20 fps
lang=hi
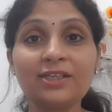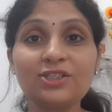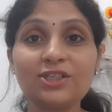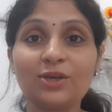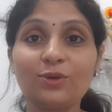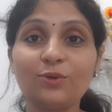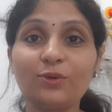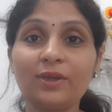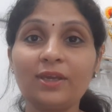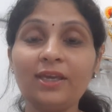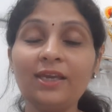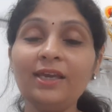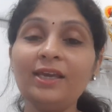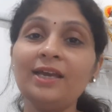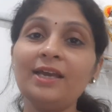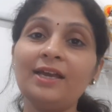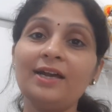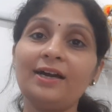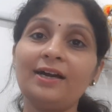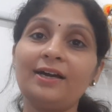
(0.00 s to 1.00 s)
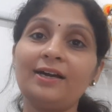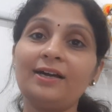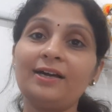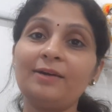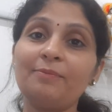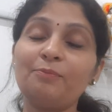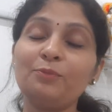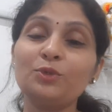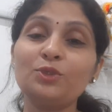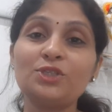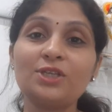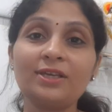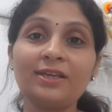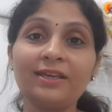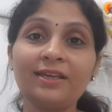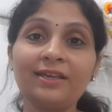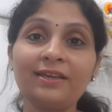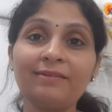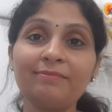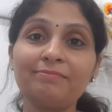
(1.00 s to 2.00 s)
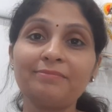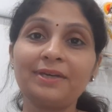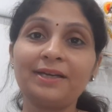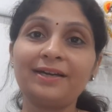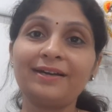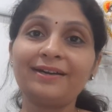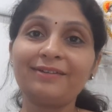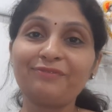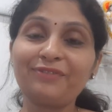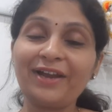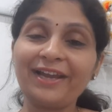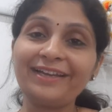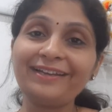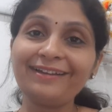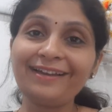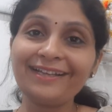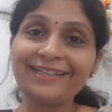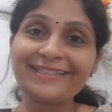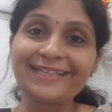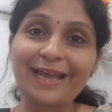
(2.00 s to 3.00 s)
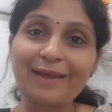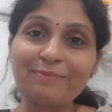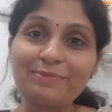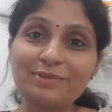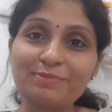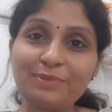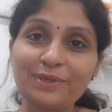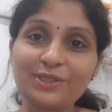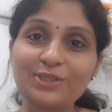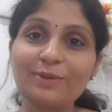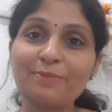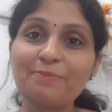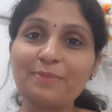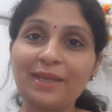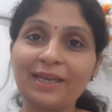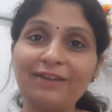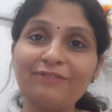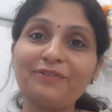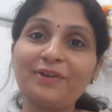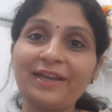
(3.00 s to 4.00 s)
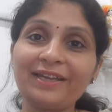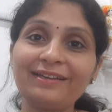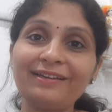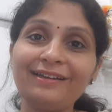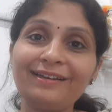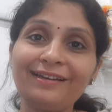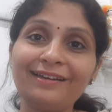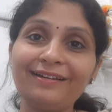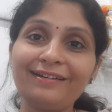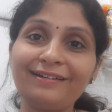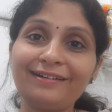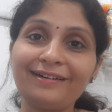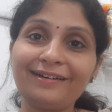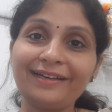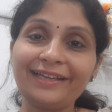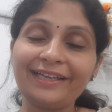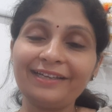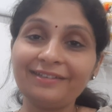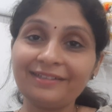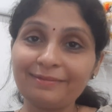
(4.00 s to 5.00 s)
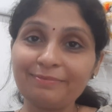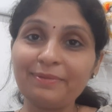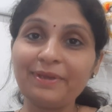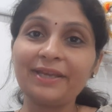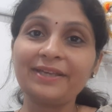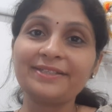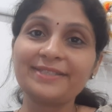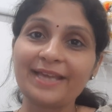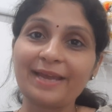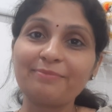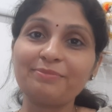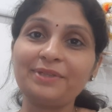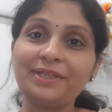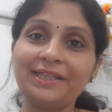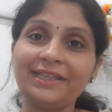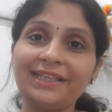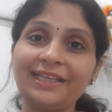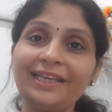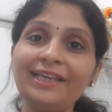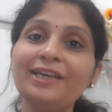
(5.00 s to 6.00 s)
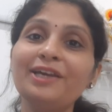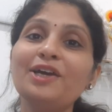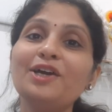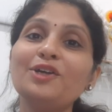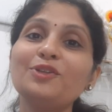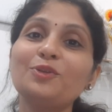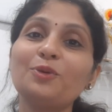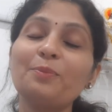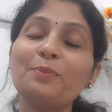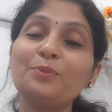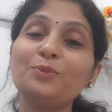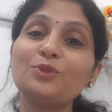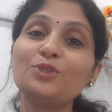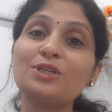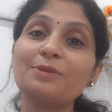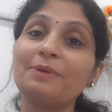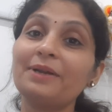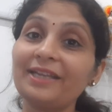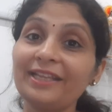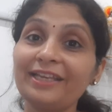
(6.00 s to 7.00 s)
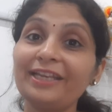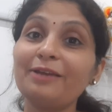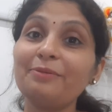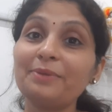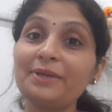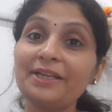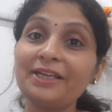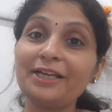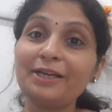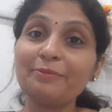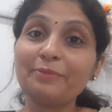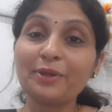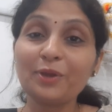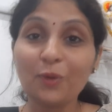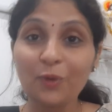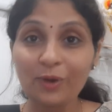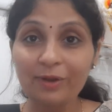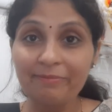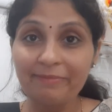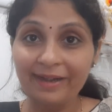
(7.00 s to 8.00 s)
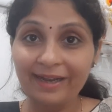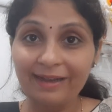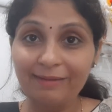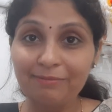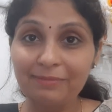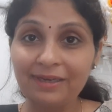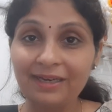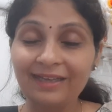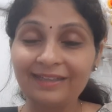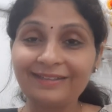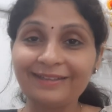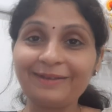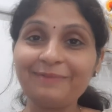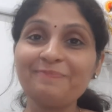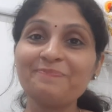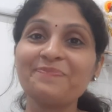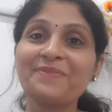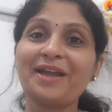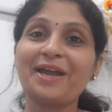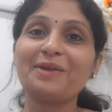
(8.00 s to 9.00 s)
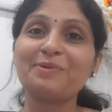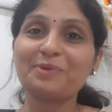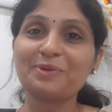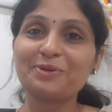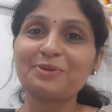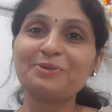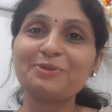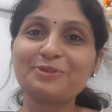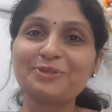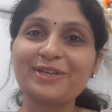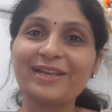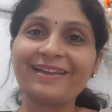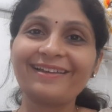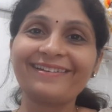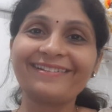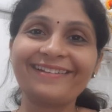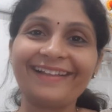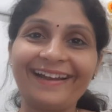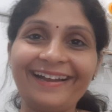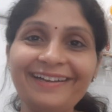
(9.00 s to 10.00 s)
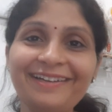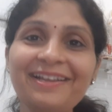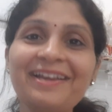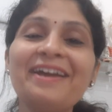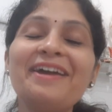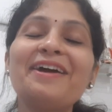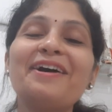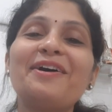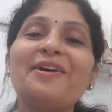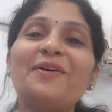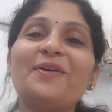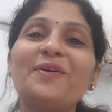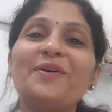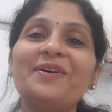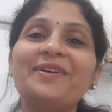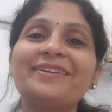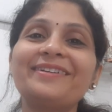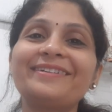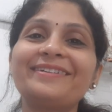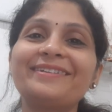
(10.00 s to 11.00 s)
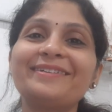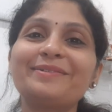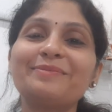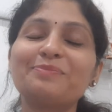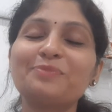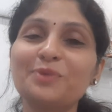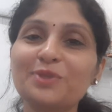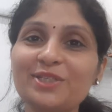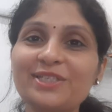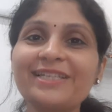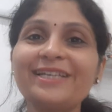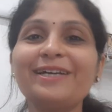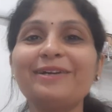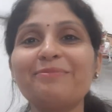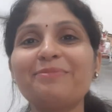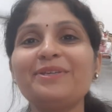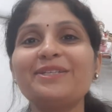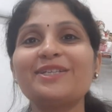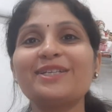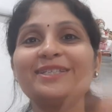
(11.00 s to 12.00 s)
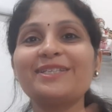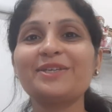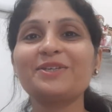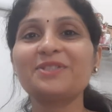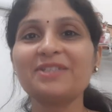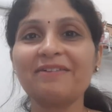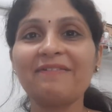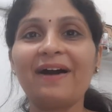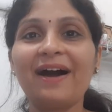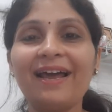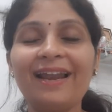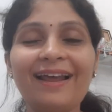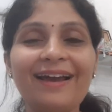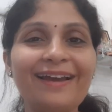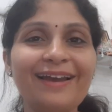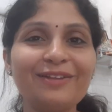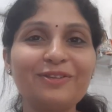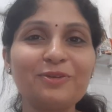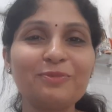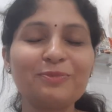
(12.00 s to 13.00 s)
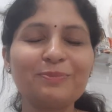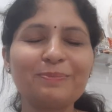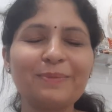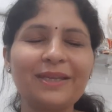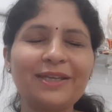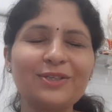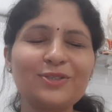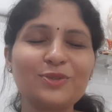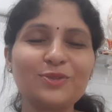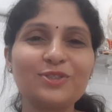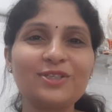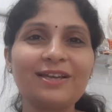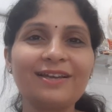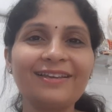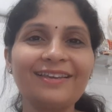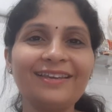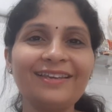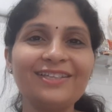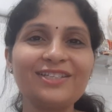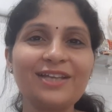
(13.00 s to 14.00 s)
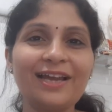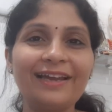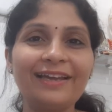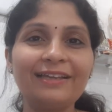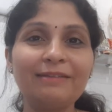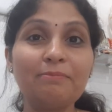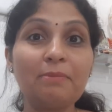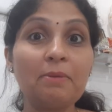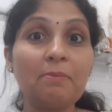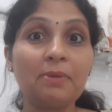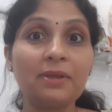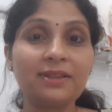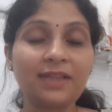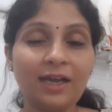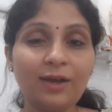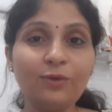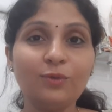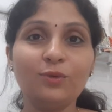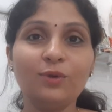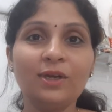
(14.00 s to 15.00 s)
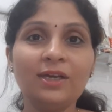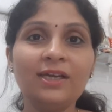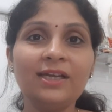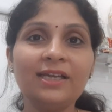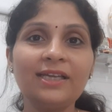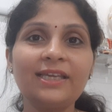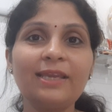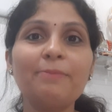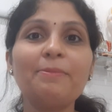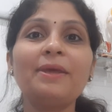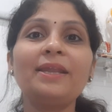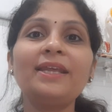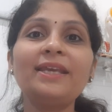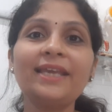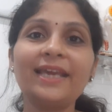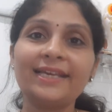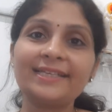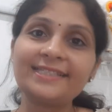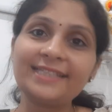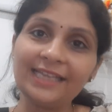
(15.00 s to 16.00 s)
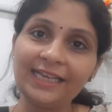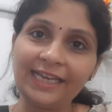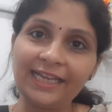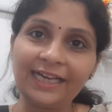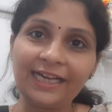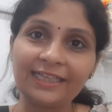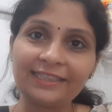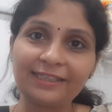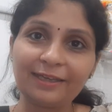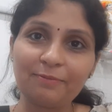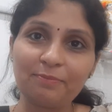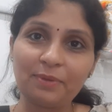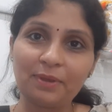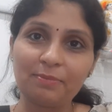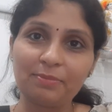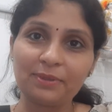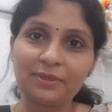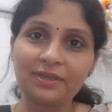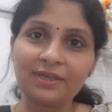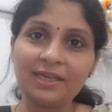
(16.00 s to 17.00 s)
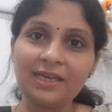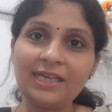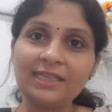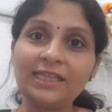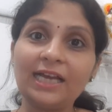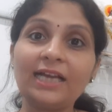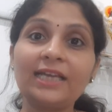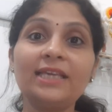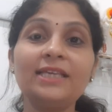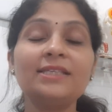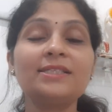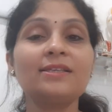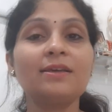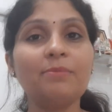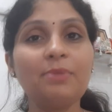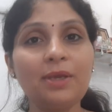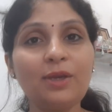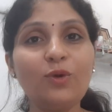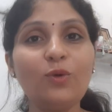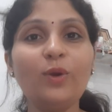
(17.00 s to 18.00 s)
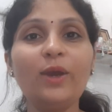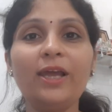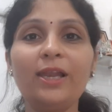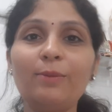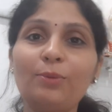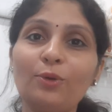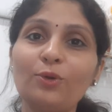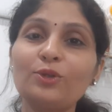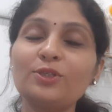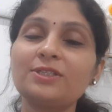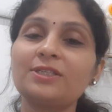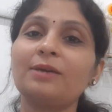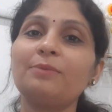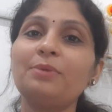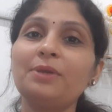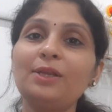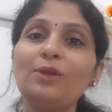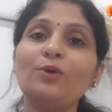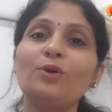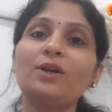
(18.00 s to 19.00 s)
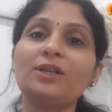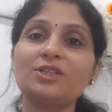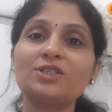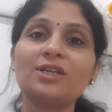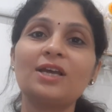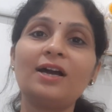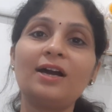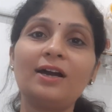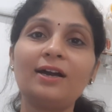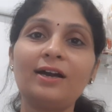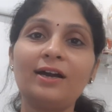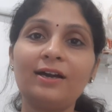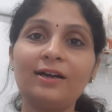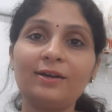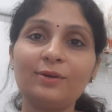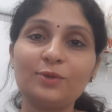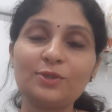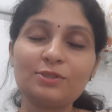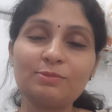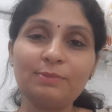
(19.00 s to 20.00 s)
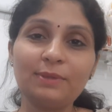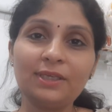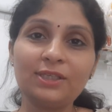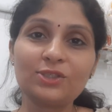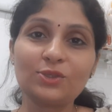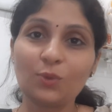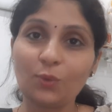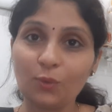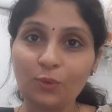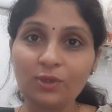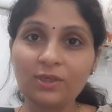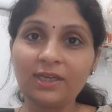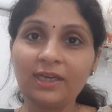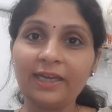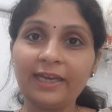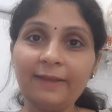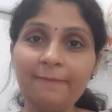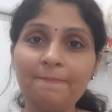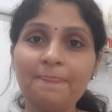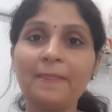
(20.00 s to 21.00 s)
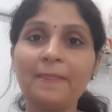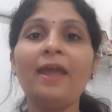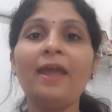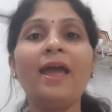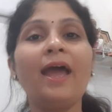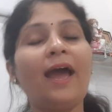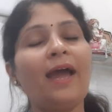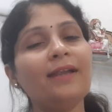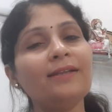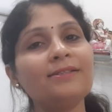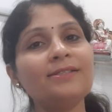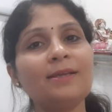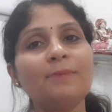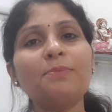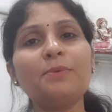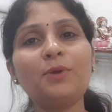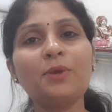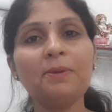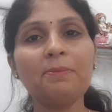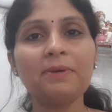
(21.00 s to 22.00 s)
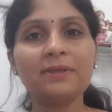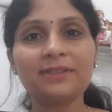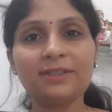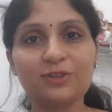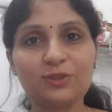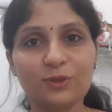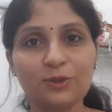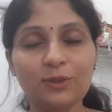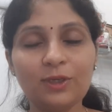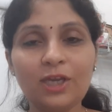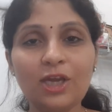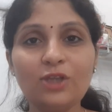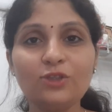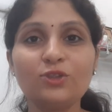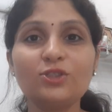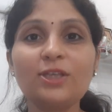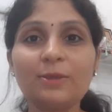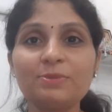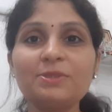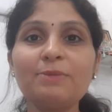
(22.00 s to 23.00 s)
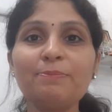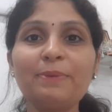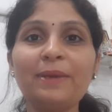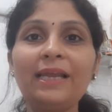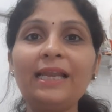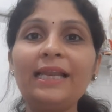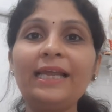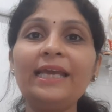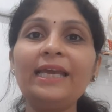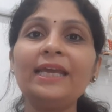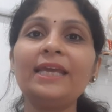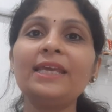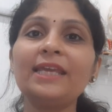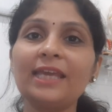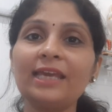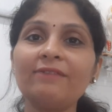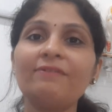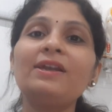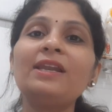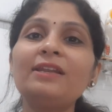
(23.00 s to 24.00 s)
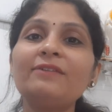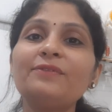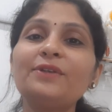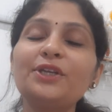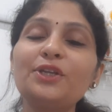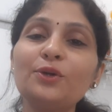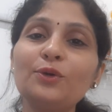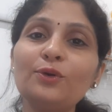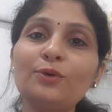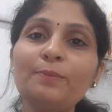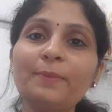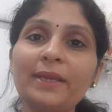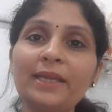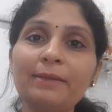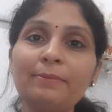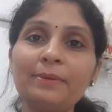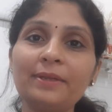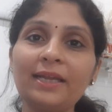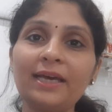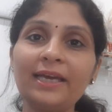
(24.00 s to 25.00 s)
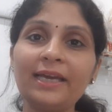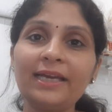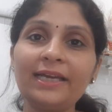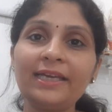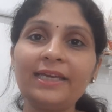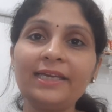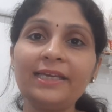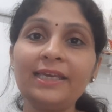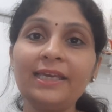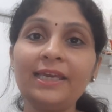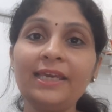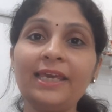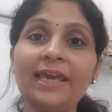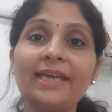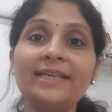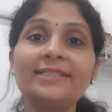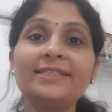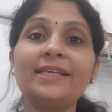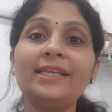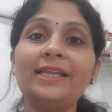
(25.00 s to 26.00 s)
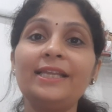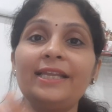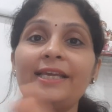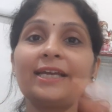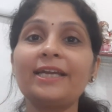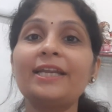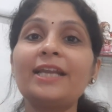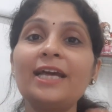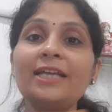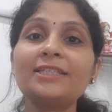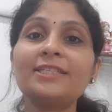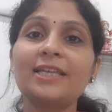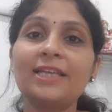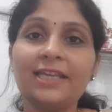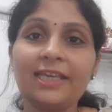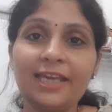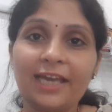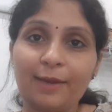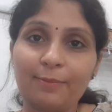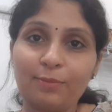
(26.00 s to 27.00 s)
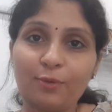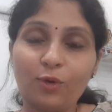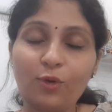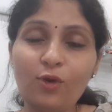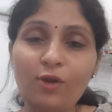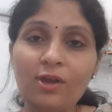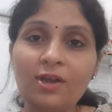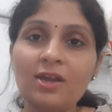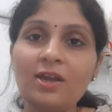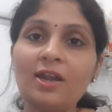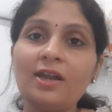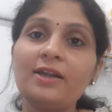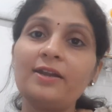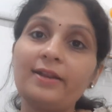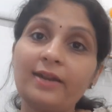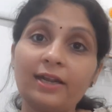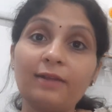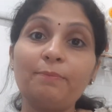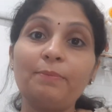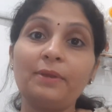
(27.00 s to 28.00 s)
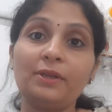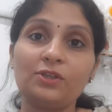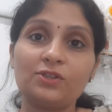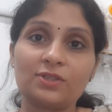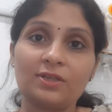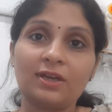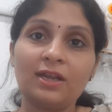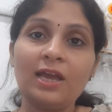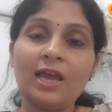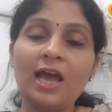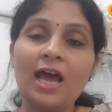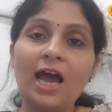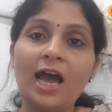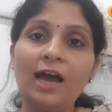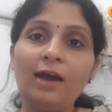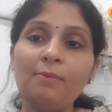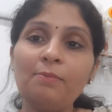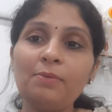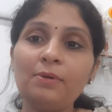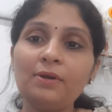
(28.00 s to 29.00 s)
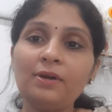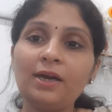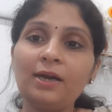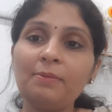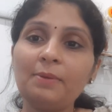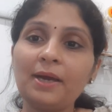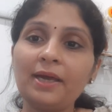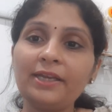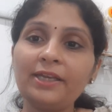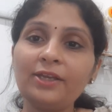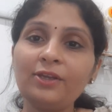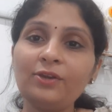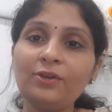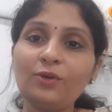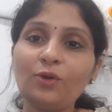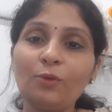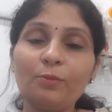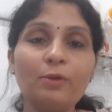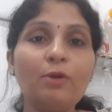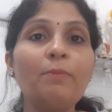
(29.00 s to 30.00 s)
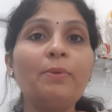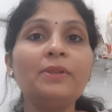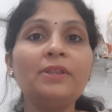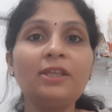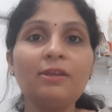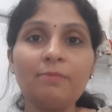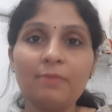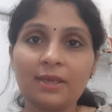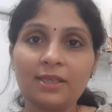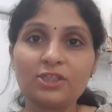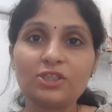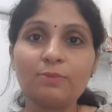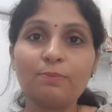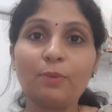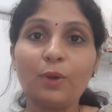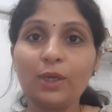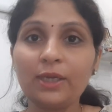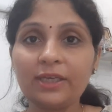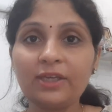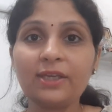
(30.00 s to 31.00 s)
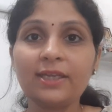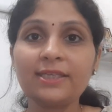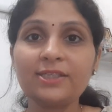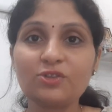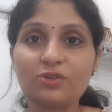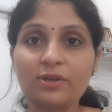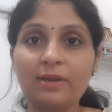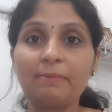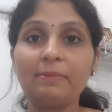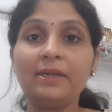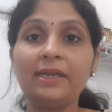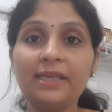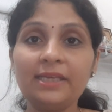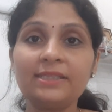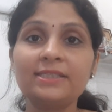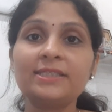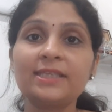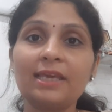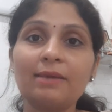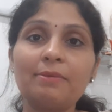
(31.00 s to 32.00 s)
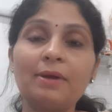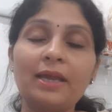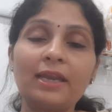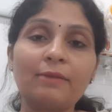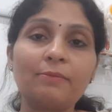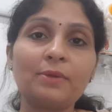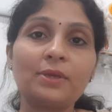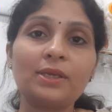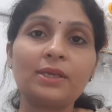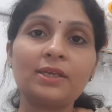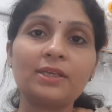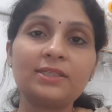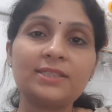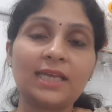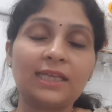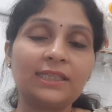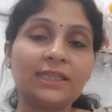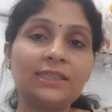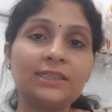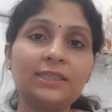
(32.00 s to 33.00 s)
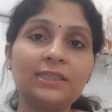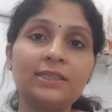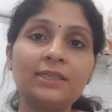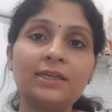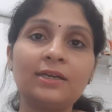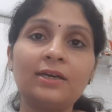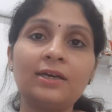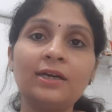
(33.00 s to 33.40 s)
चाहूँगी मुझे फाइनल एग्ज़ाम्स में जब मैंने फाइनल ईयर में एग्ज़ाम दी थी तो मुझे मटेरिया मेडिका में गोल्ड मेडल मिला था आई वॉन्ट टू शेयर दैट और आ, मुझे अभी जैसे एक सवाल आया तो मैंने सोचा कि शायद मैं बताऊँ कि मैंने कैसे लिखा था पेपर ताकि सभी को हेल्प हो सभी लोग अच्छा आ, उसमें स्कोर करें एंड सबकी मदद हो तो सबसे पहले ये वाला वीडियो मैंने बनाया है कि कैसे लिखना चाहिए आपको ड्रग पिक्चर अब हमारी होम्योपैथी में जब पॉलीक्रेस्ट रेमेडीज़ के बारे में ज़्यादातर